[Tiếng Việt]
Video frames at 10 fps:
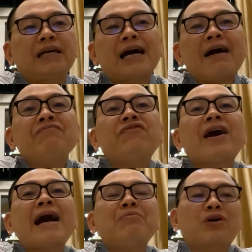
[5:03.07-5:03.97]
để khám
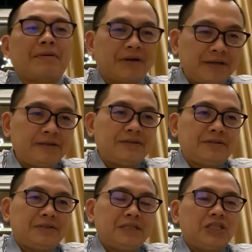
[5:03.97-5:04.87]
phá một cái mới
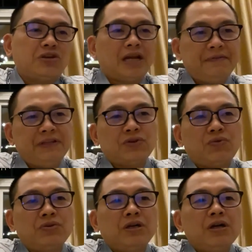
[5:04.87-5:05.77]
tôi lấy ví
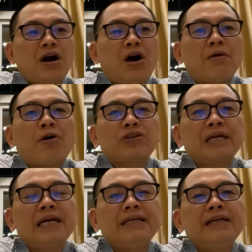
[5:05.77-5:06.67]
dụ họ bỏ
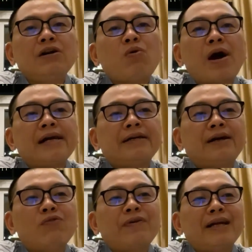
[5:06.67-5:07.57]
tiền đi nước ngoài
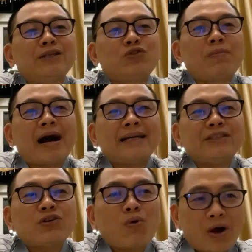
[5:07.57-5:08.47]
không phải để chụp
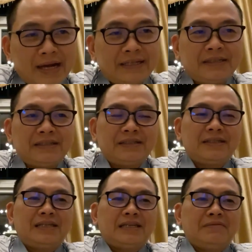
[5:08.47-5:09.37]
ảnh cho oai
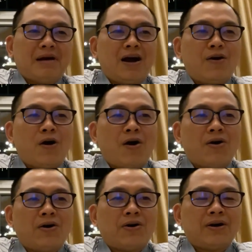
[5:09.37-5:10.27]
mà
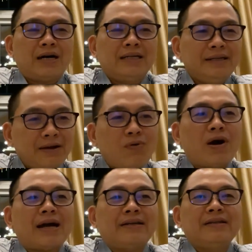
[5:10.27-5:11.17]
họ đi nước
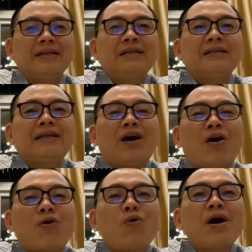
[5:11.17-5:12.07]
ngoài để
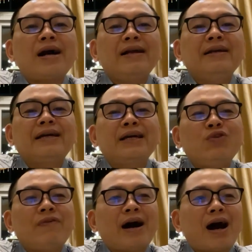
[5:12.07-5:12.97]
họ cố gắng nghiên
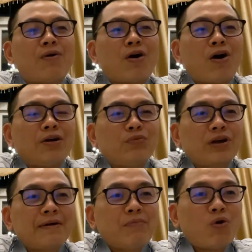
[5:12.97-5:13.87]
cứu và học hỏi
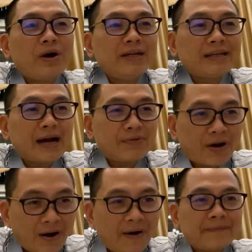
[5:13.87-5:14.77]
một cái mô hình nào
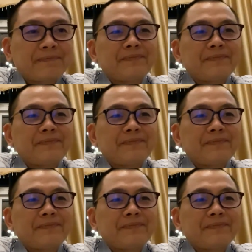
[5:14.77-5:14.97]
đó